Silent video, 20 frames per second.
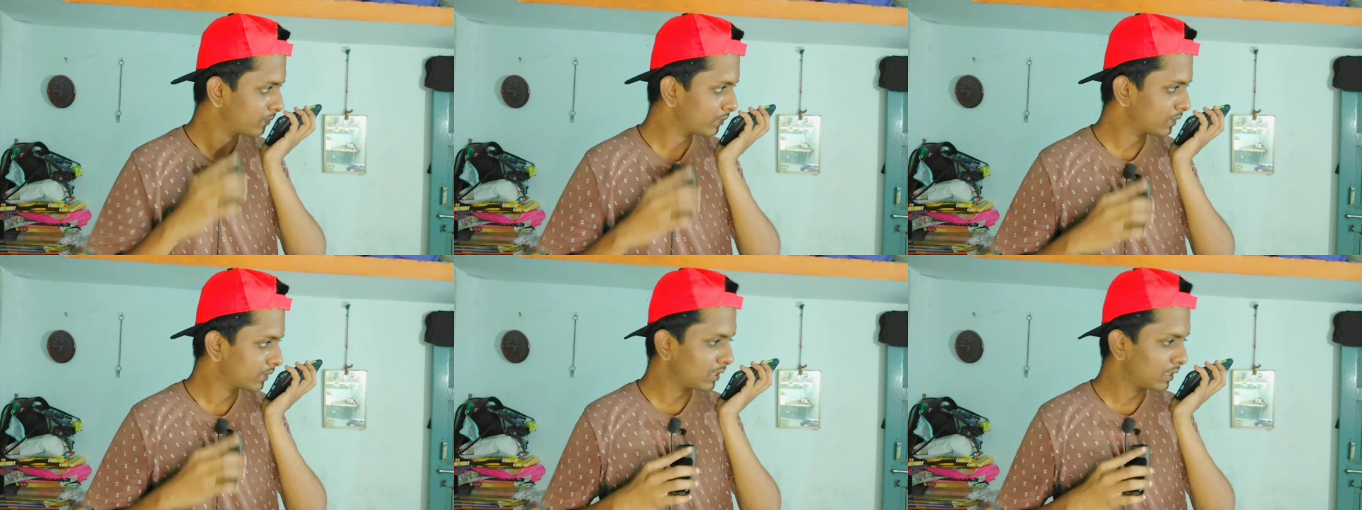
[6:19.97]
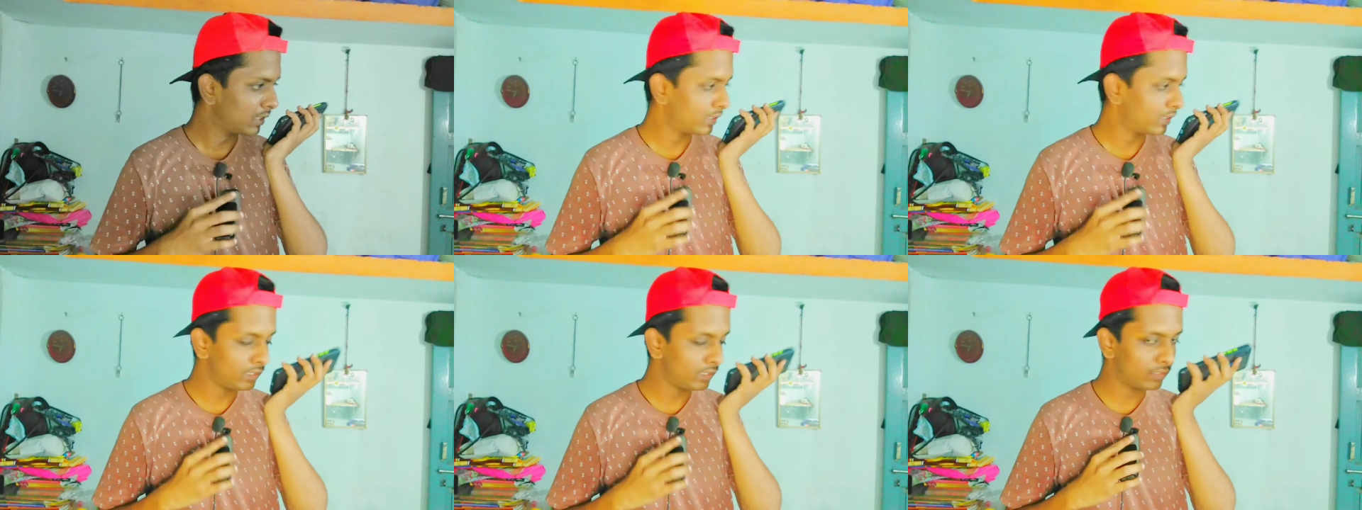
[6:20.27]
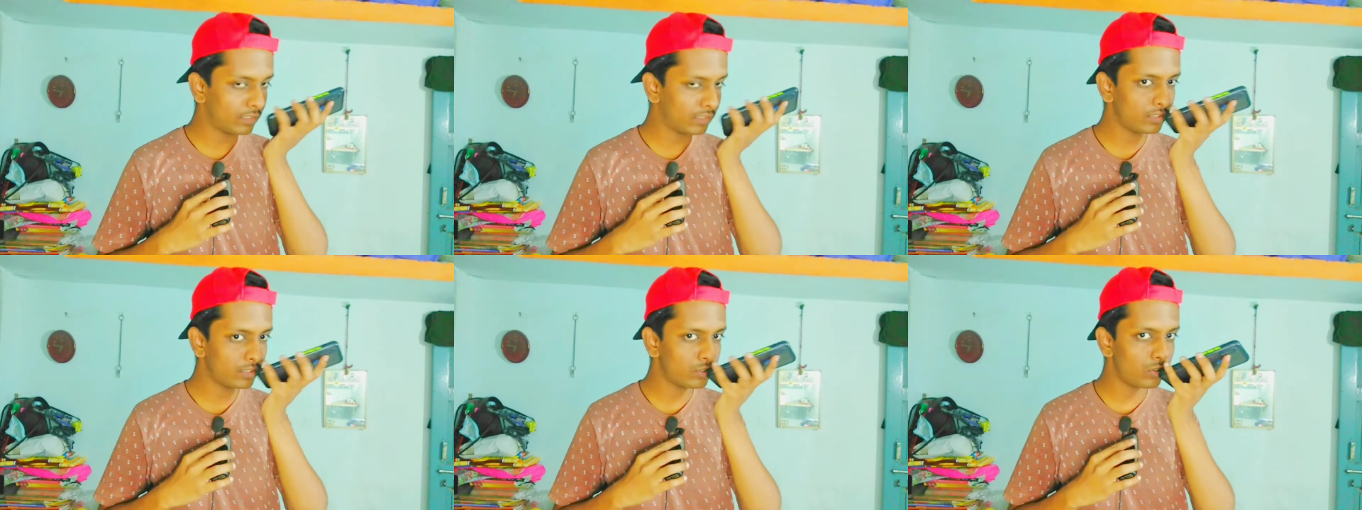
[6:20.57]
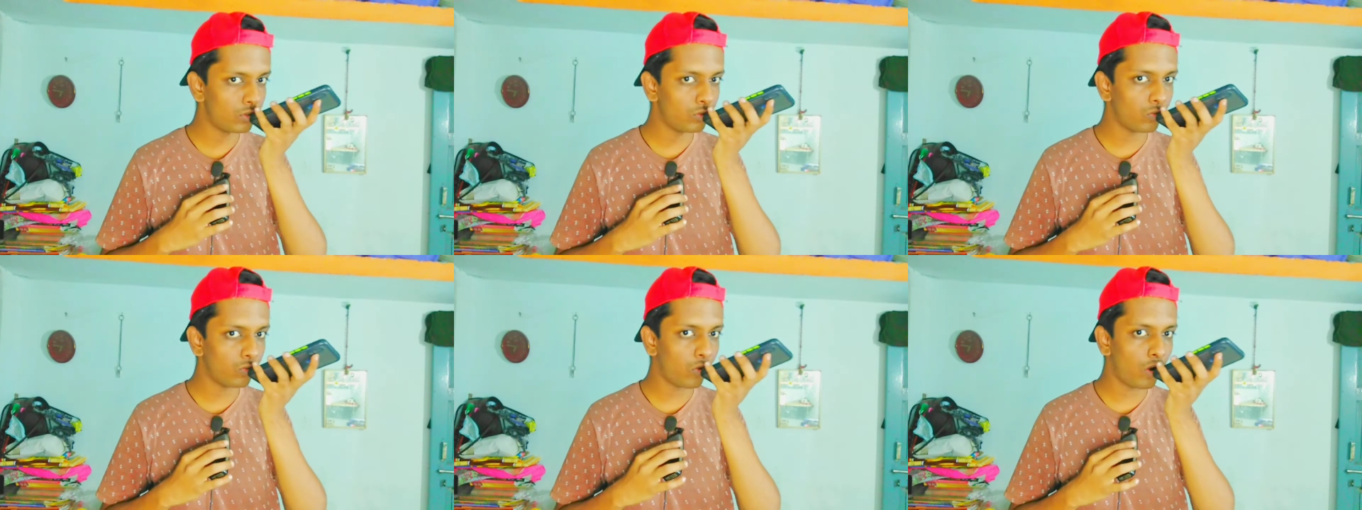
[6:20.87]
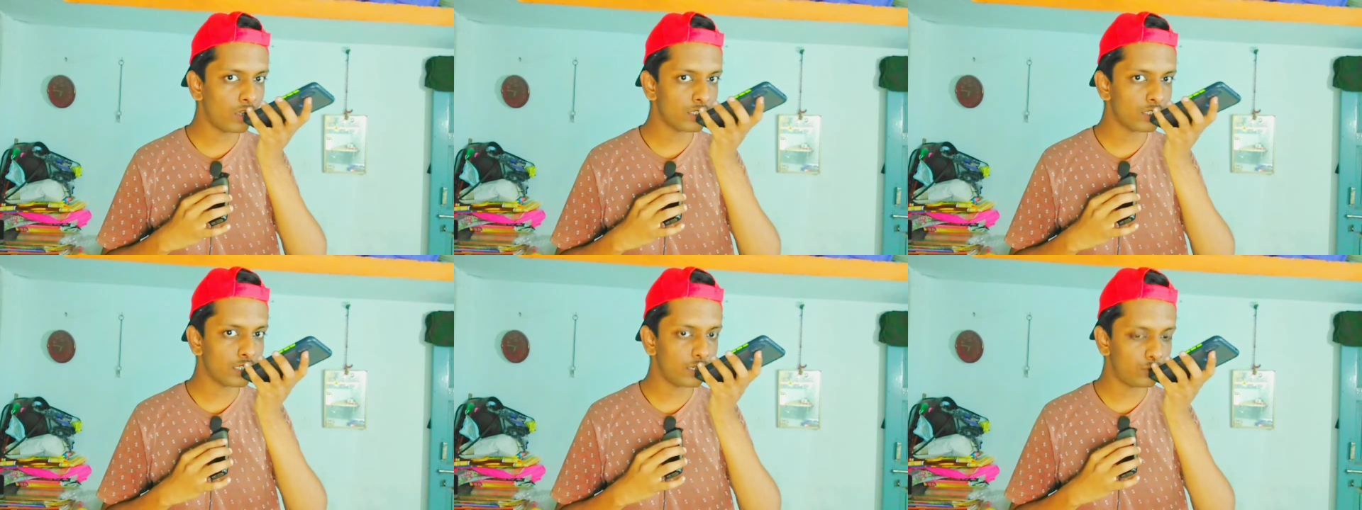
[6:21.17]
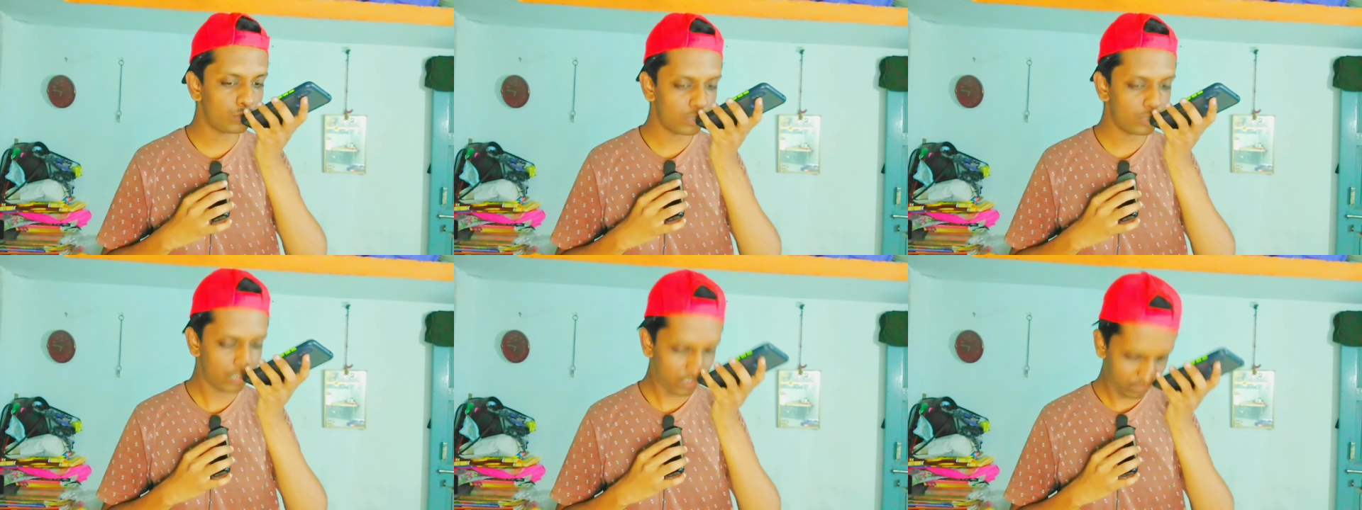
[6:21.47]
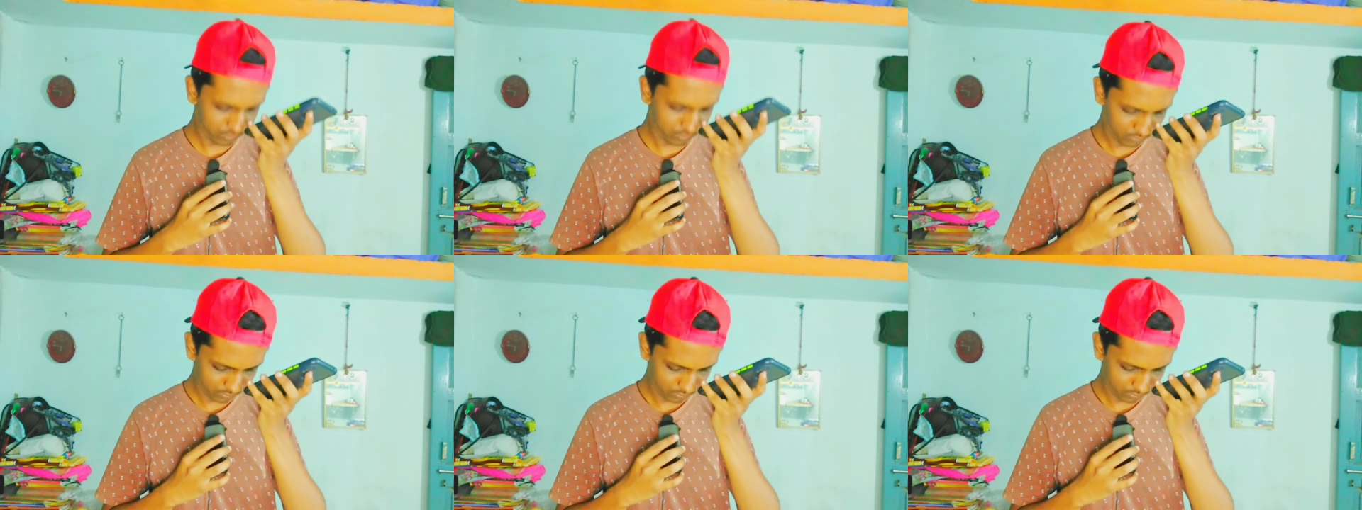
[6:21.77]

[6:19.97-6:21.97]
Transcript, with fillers: इस इसकी जो वॉइस है हम